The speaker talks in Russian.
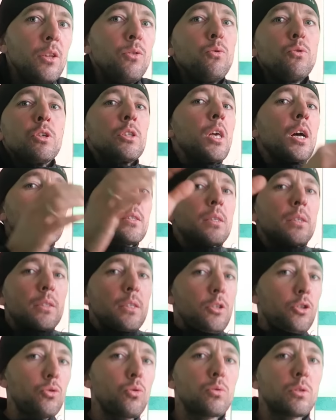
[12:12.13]
Но ну, не так
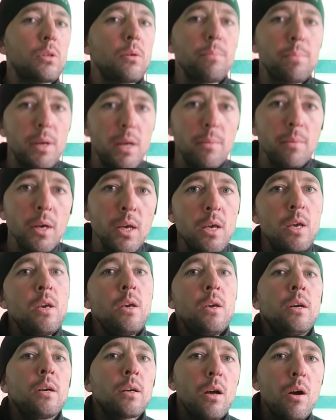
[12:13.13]
сказать, что он там прям
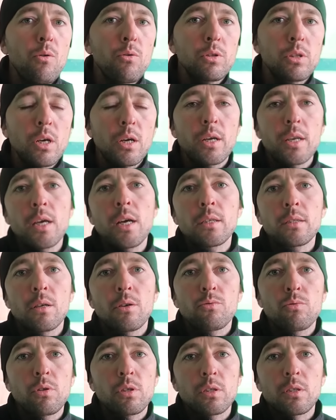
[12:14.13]
какой-то
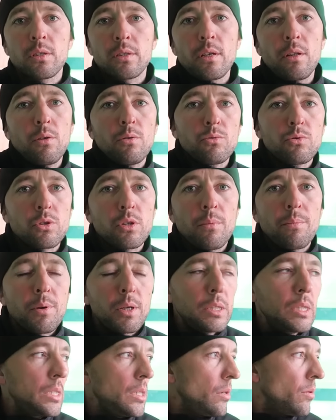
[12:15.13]
грязный, кто-то сказал, его нужно
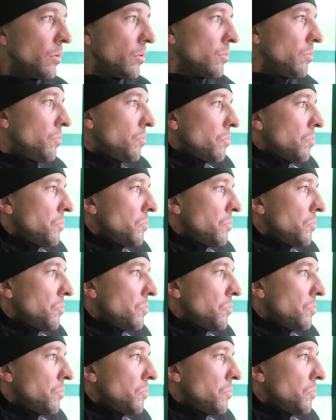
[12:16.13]
просеивать.